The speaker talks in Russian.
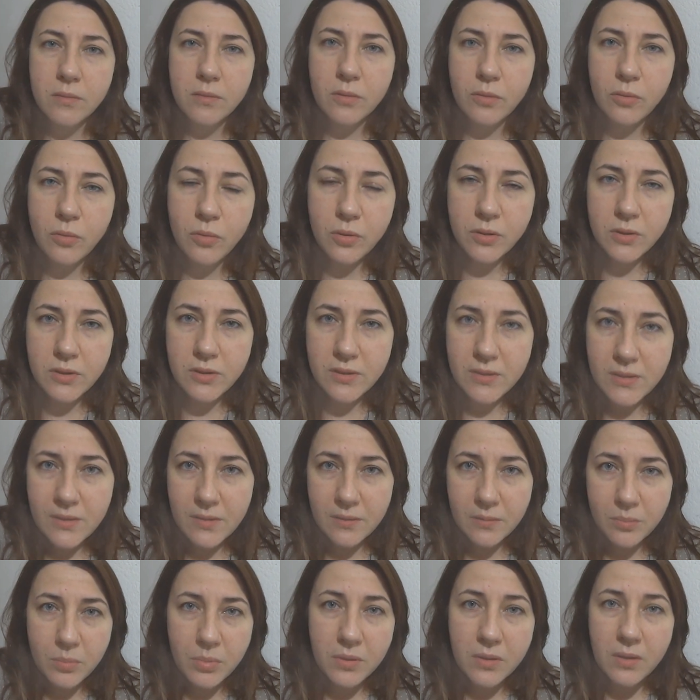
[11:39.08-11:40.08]
Хоть и
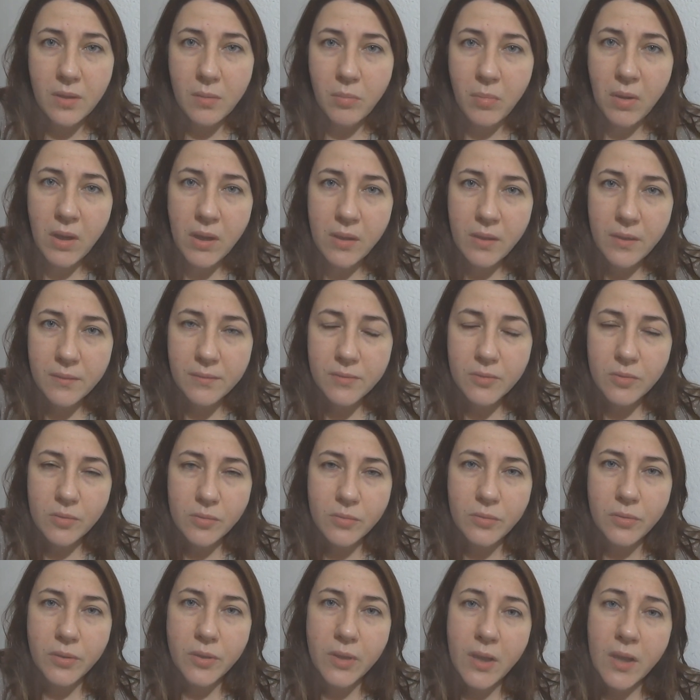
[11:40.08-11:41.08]
сил было мало, все
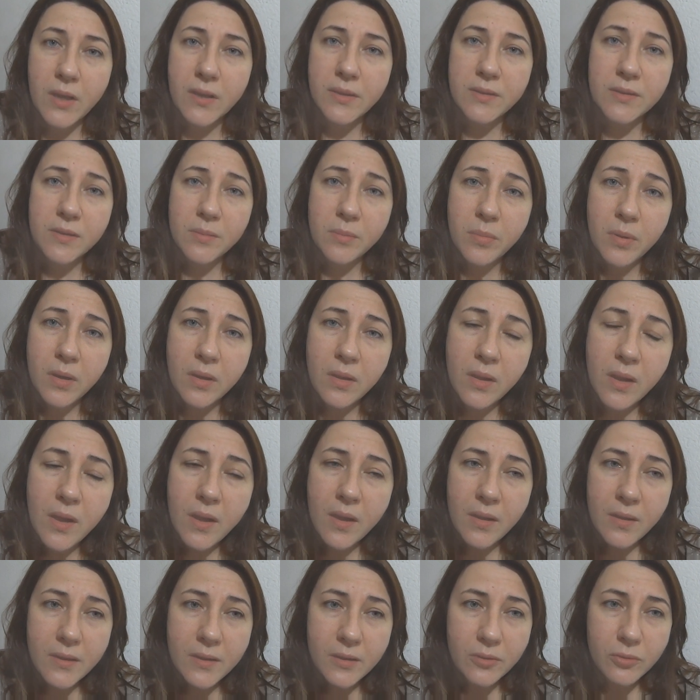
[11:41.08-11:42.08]
равно я их
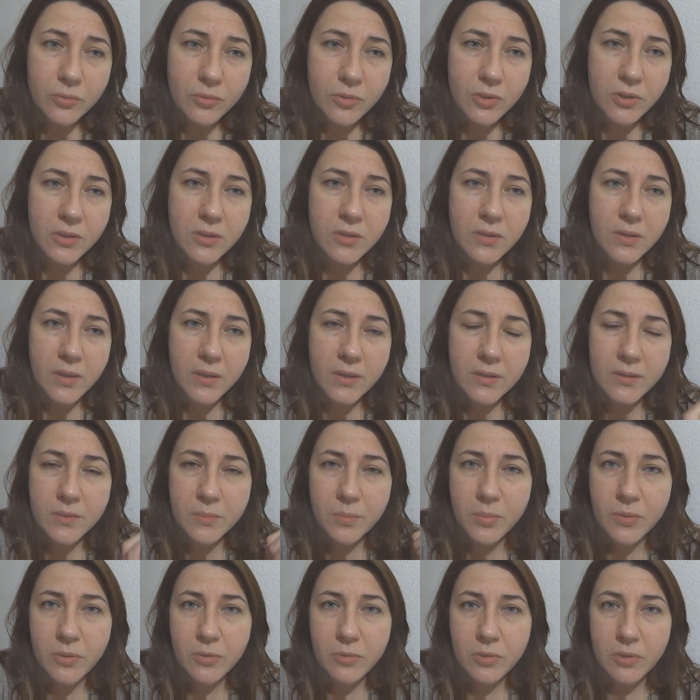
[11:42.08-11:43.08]
собрала, натушила и
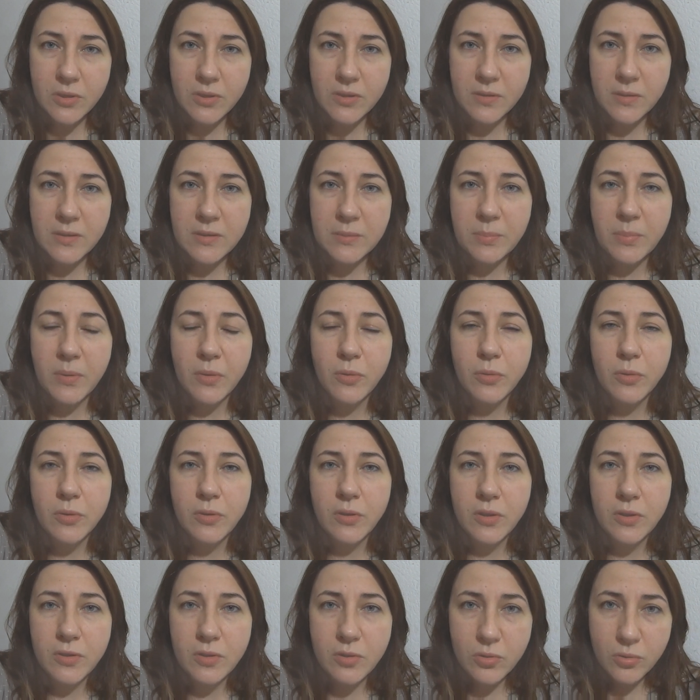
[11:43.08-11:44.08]
теперь уже со
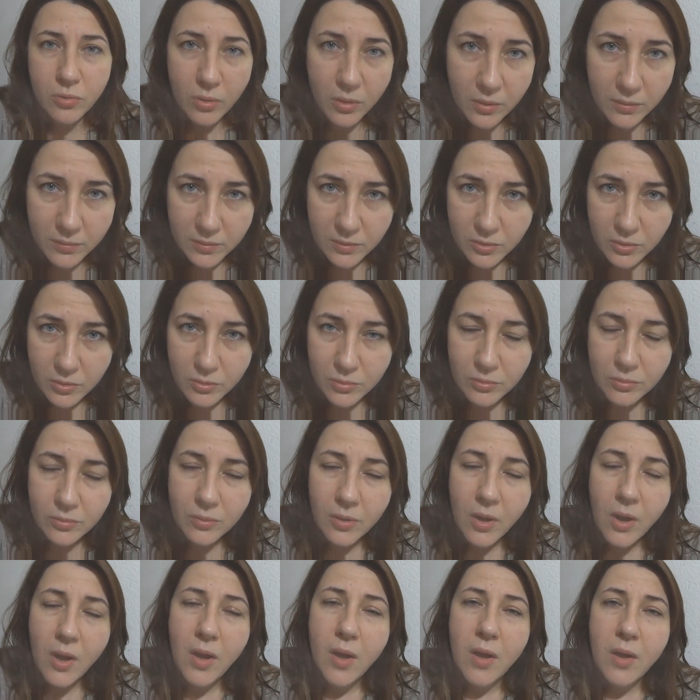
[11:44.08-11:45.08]
спокойной
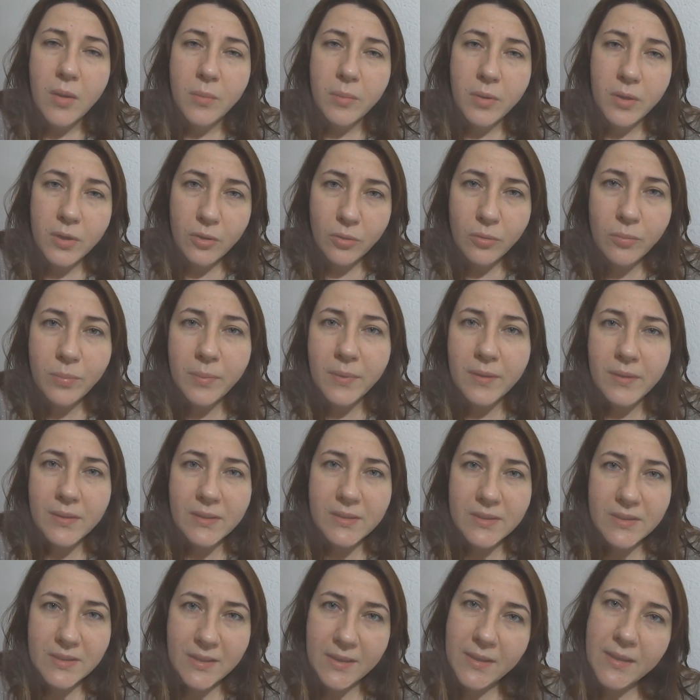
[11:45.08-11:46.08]
совестью пойду
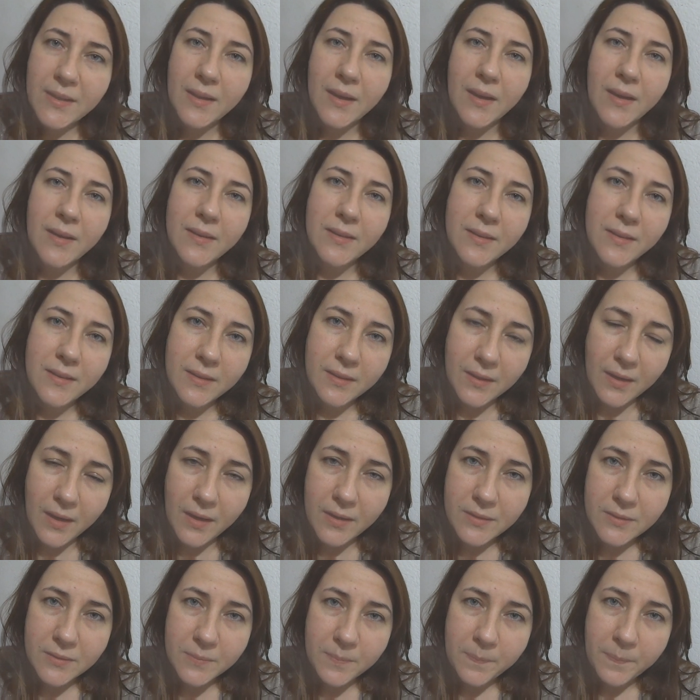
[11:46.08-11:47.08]
полноценно
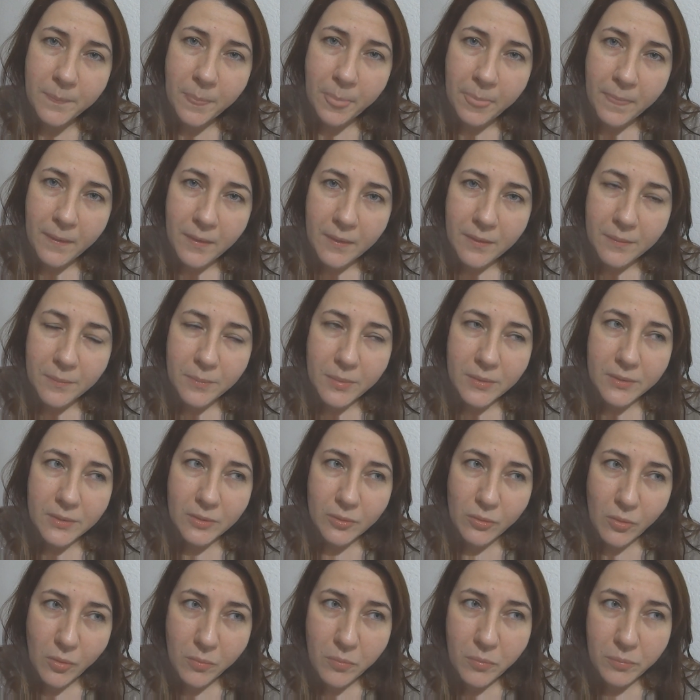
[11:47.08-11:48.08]
отдыхать. По
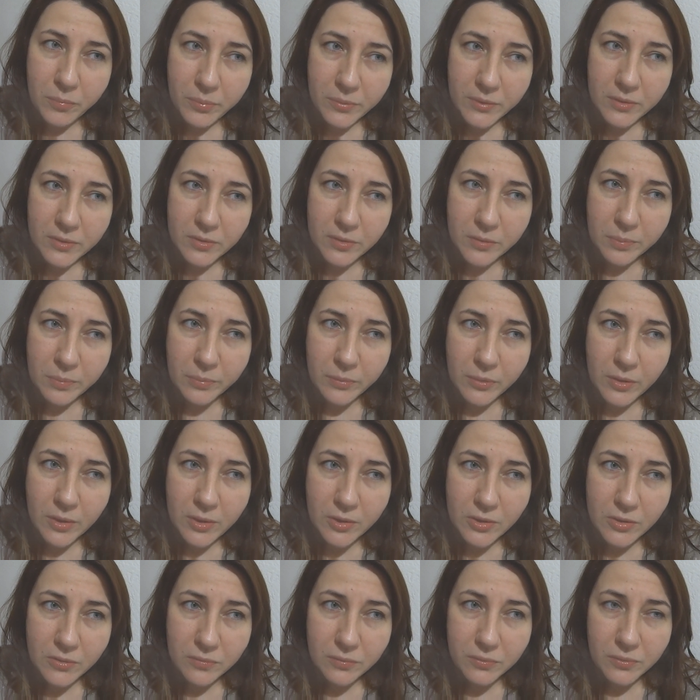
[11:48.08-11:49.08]
такому принципу
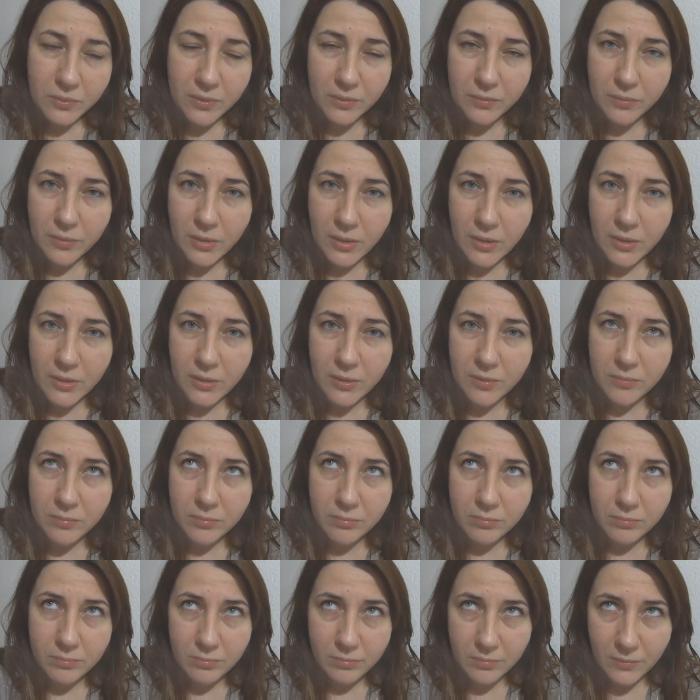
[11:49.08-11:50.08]
я живу довольно
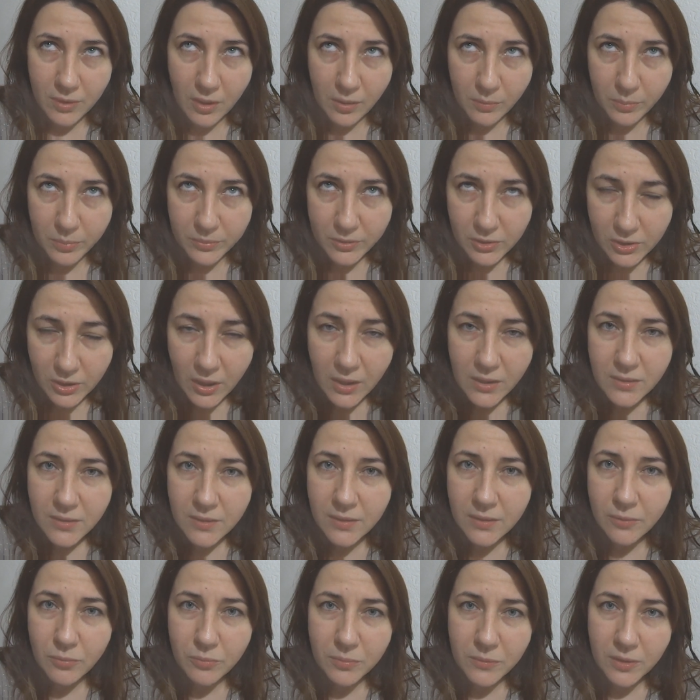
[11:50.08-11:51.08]
как бы
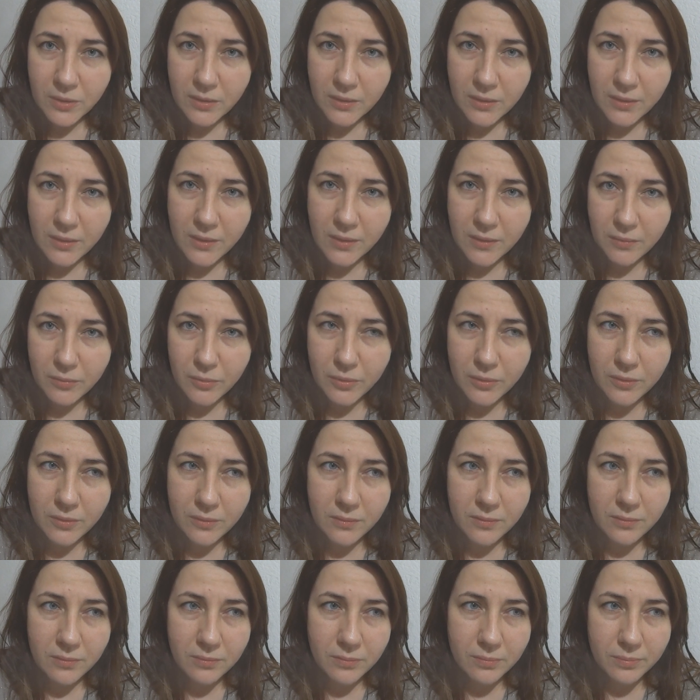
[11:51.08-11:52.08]
часто у меня такие вот
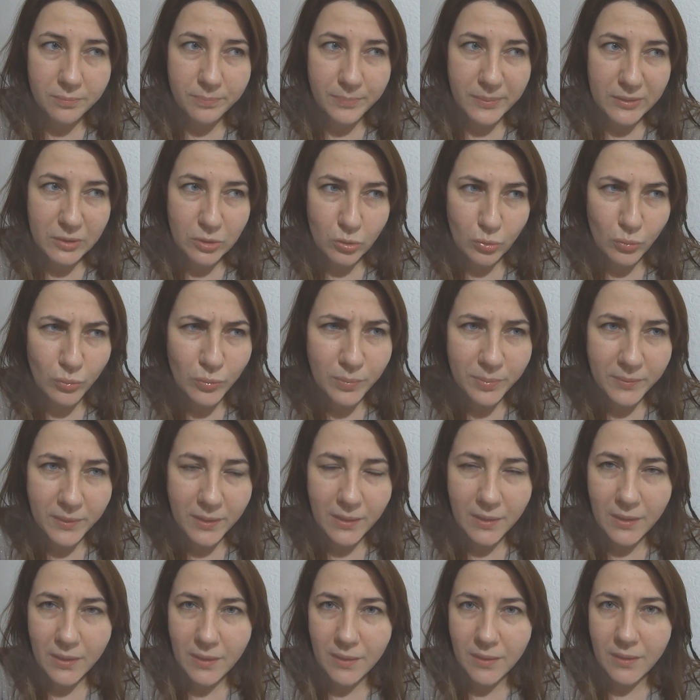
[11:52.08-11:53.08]
э,
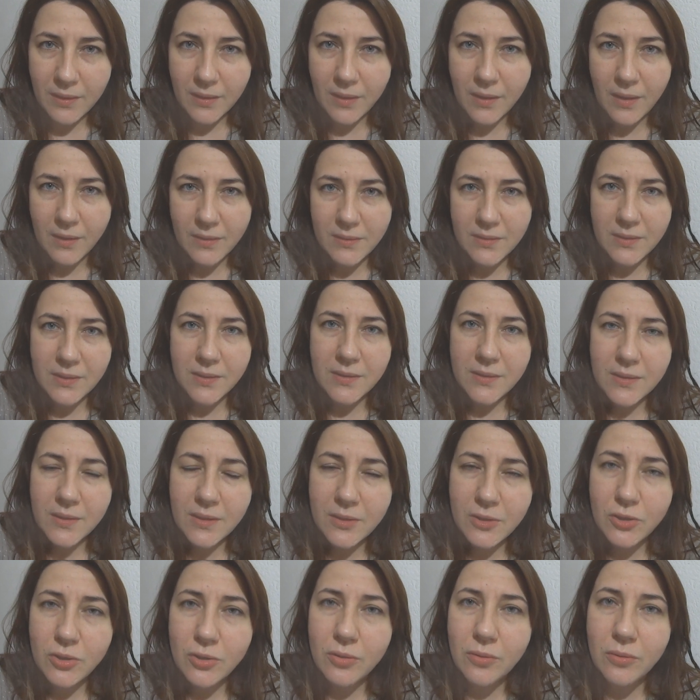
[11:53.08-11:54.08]
поступки или как
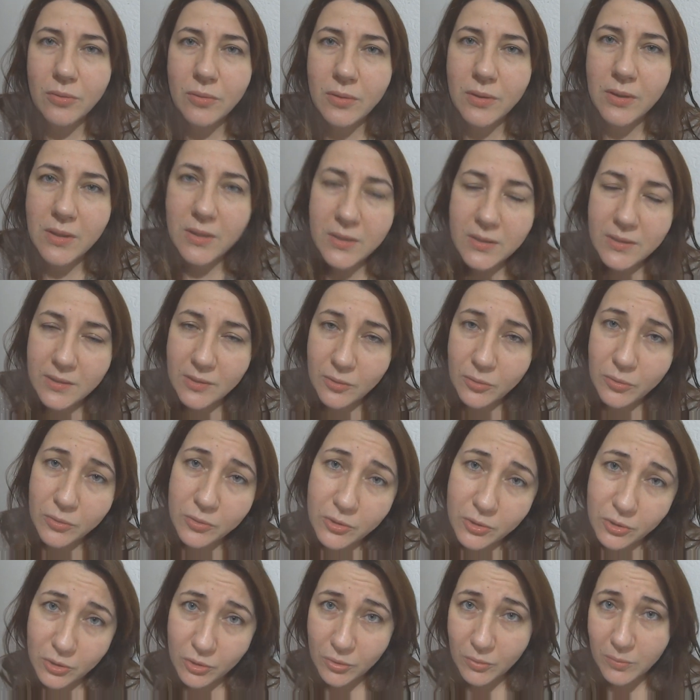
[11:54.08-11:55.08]
сказать, что если
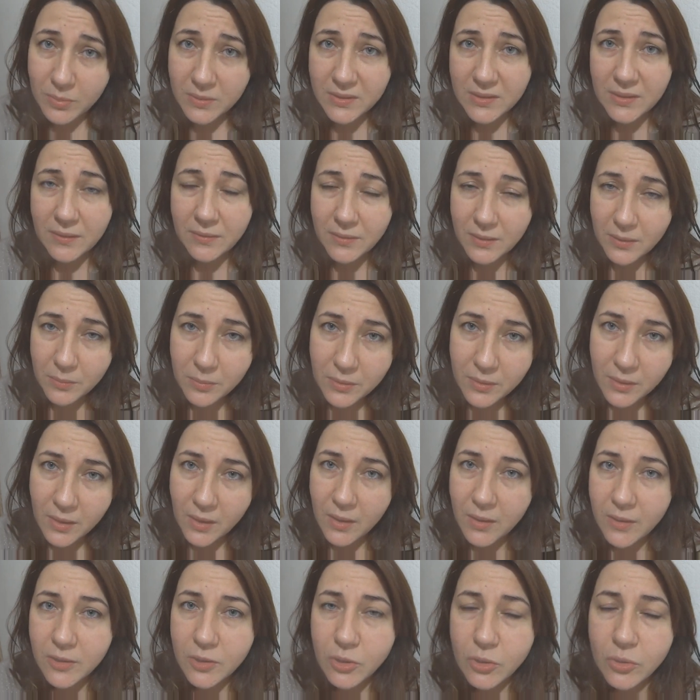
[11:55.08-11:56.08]
хочешь, чтобы завтра было
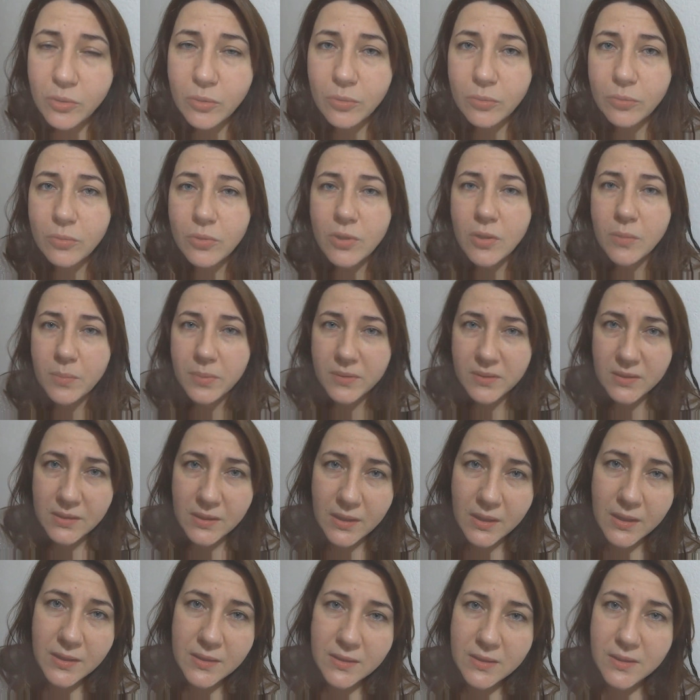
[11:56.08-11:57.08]
хорошо, нужно
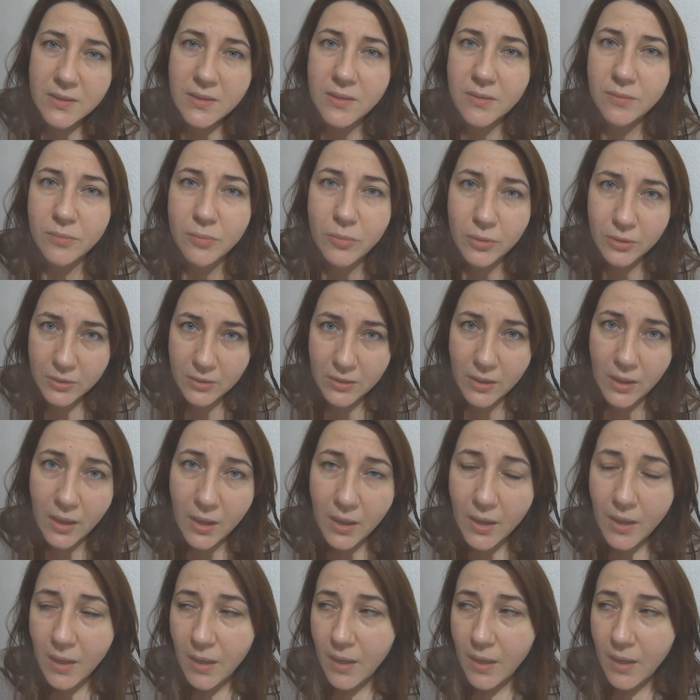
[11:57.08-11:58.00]
постараться сегодня.